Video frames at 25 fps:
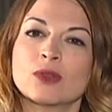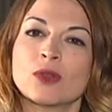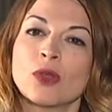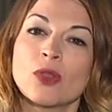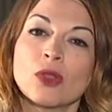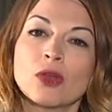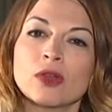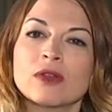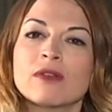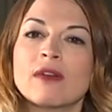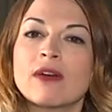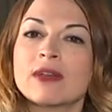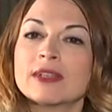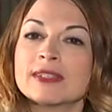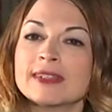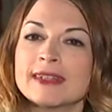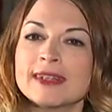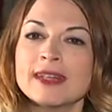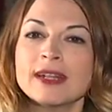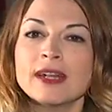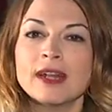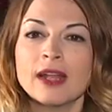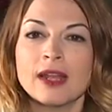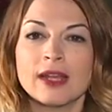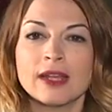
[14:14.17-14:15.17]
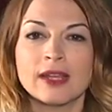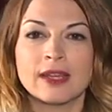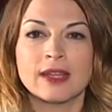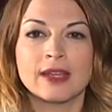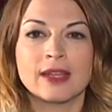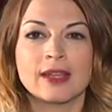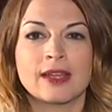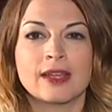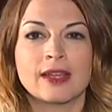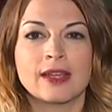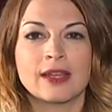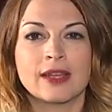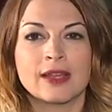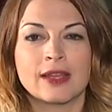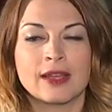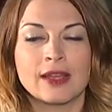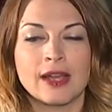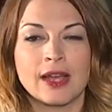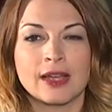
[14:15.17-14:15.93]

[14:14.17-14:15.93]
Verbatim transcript: todo iba a ser eh,